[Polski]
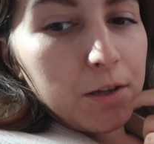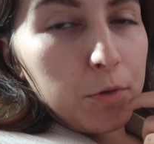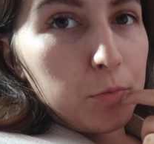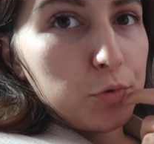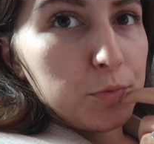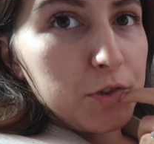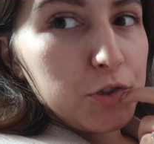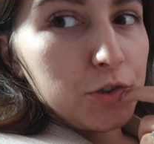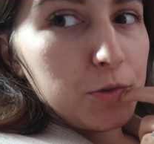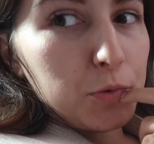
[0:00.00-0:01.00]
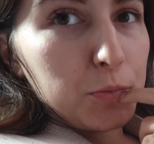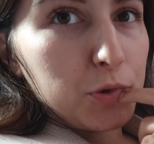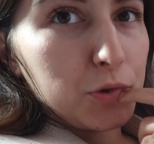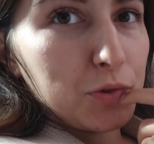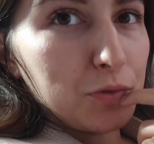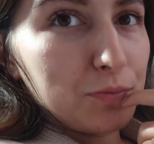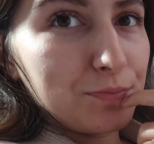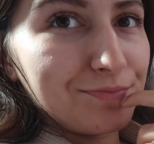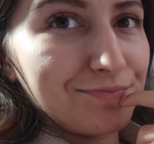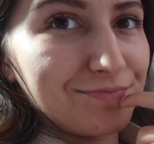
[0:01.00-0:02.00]
Chyba był zmęczony po prostu.
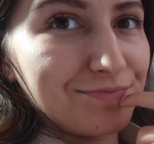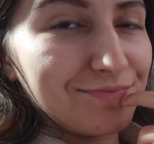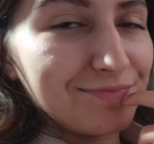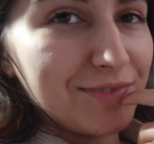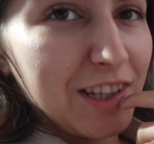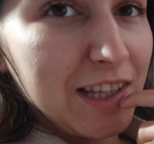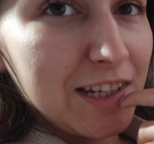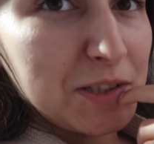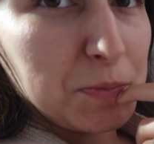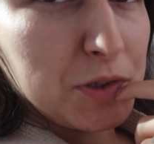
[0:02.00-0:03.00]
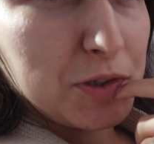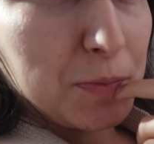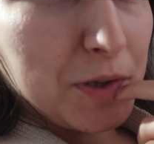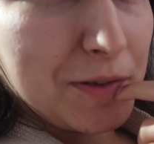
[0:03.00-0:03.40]
Teraz śpi